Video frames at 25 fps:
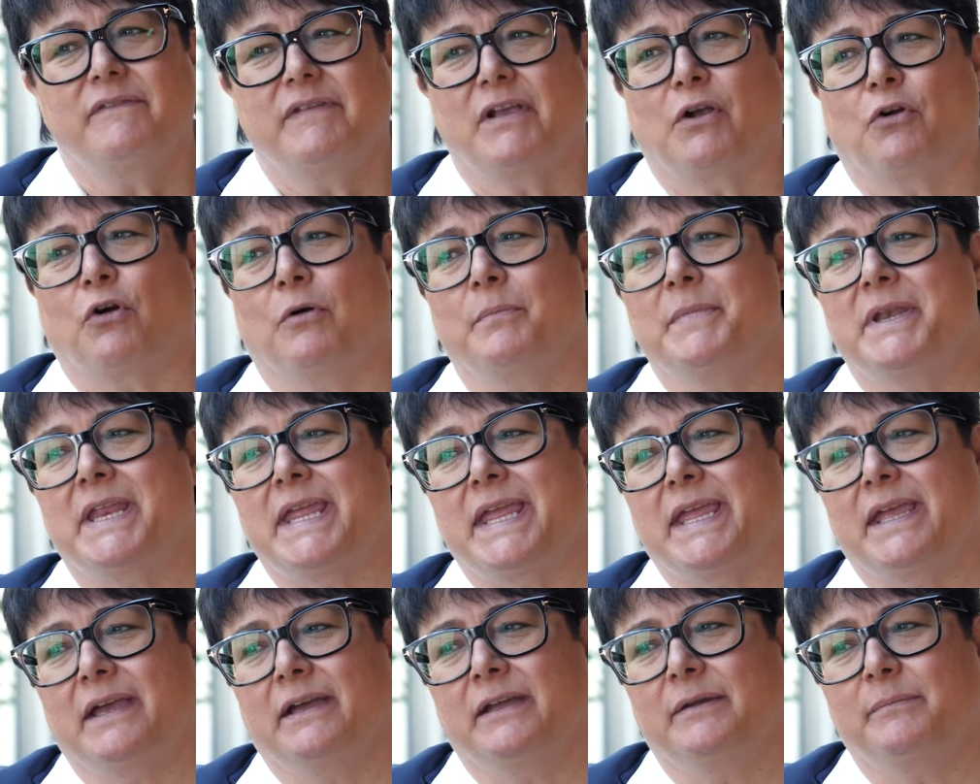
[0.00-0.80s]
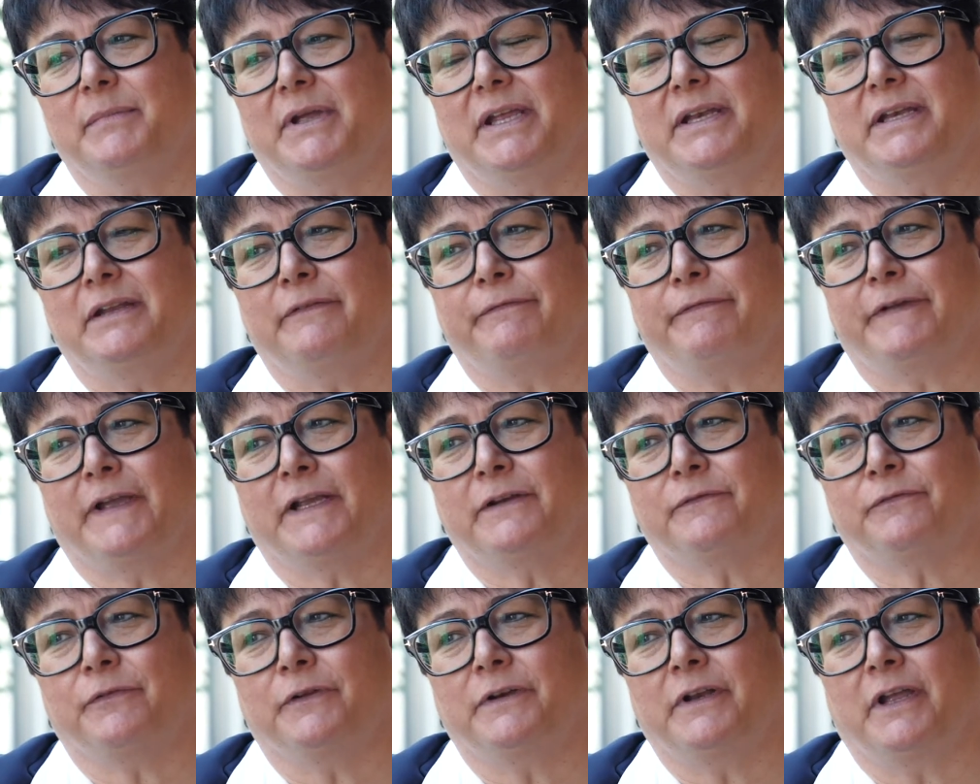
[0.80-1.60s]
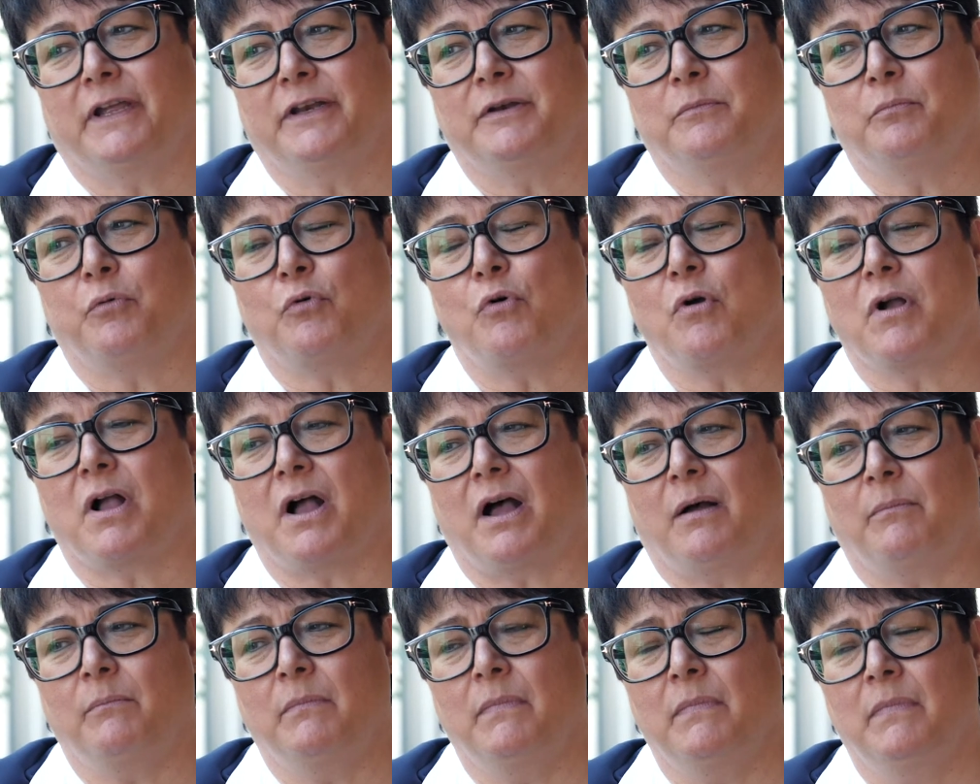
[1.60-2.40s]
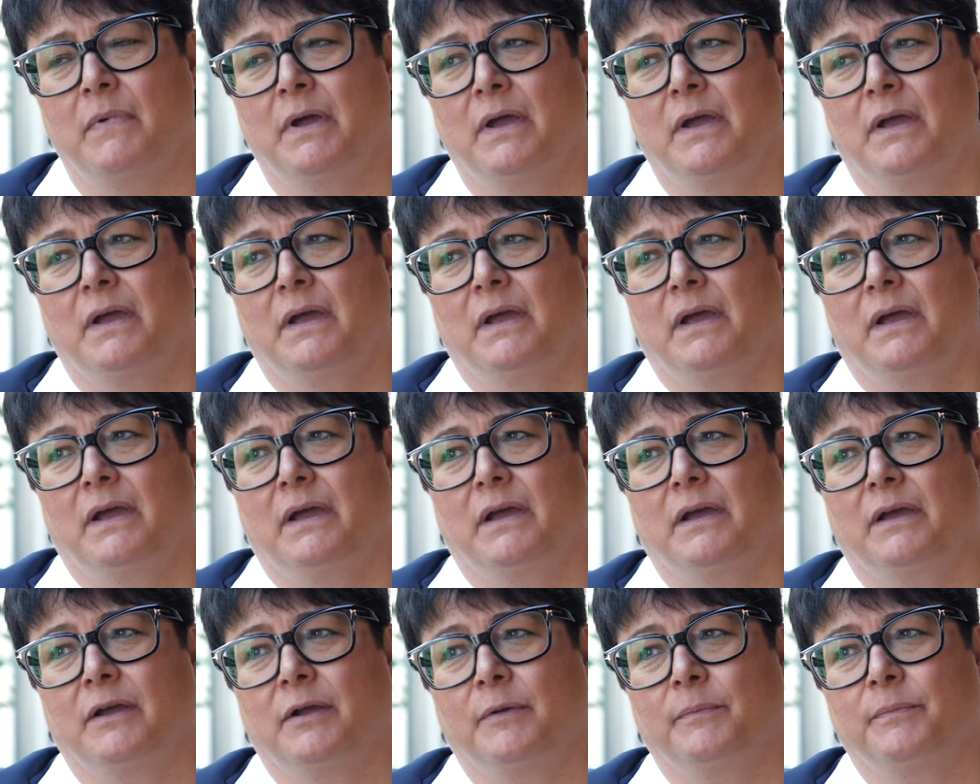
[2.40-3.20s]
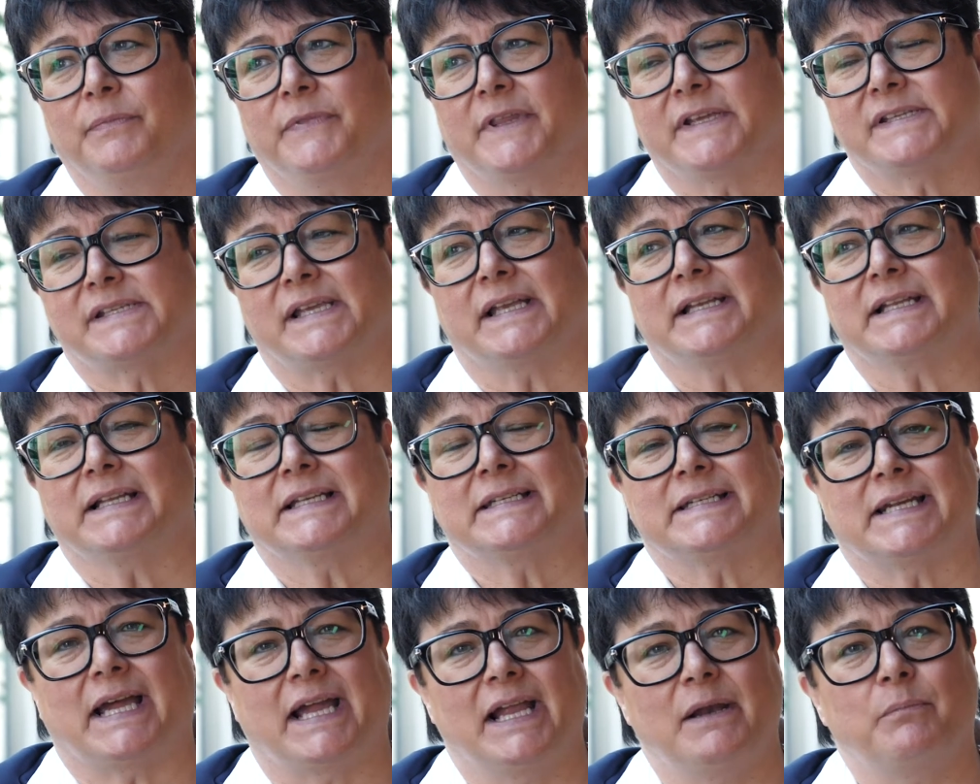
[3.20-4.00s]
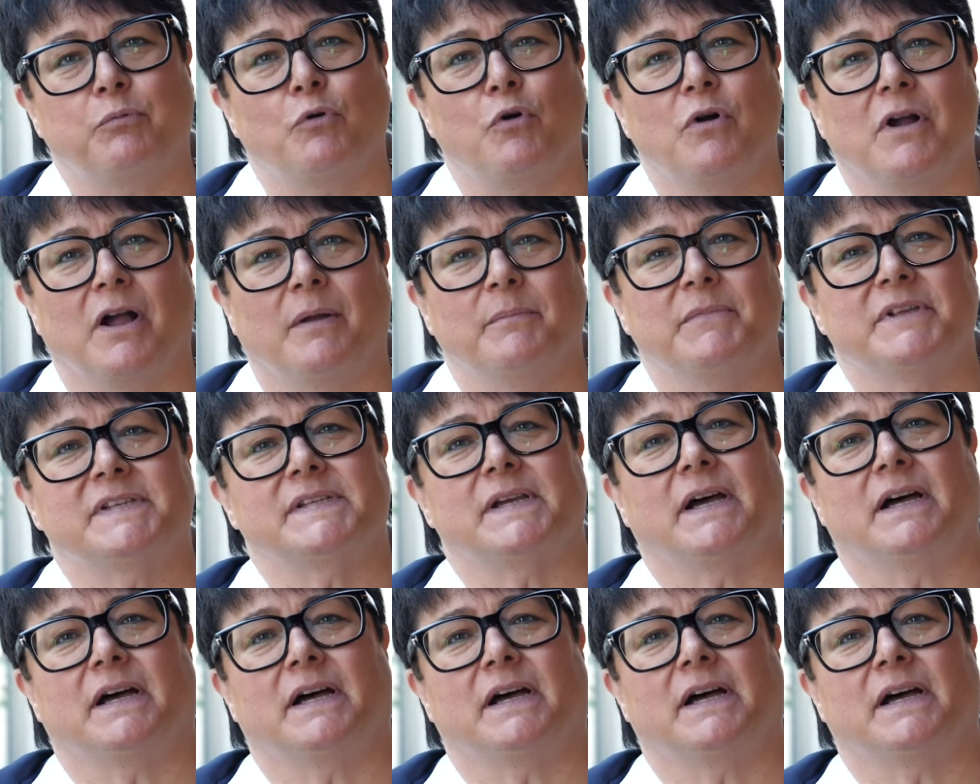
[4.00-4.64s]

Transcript: Wir kommen her im Endeffekt von einem Programm, ähm, das ein Teilprogramm des